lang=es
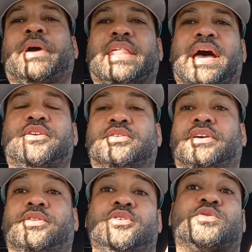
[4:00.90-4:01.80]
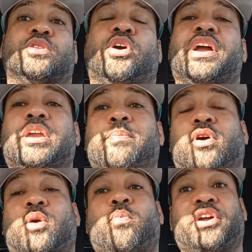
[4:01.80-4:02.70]
me das yo te doy. Son dos
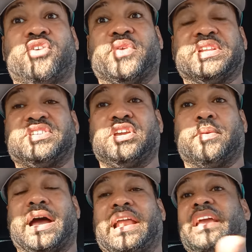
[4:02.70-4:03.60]
equipos con buena ofensiva. El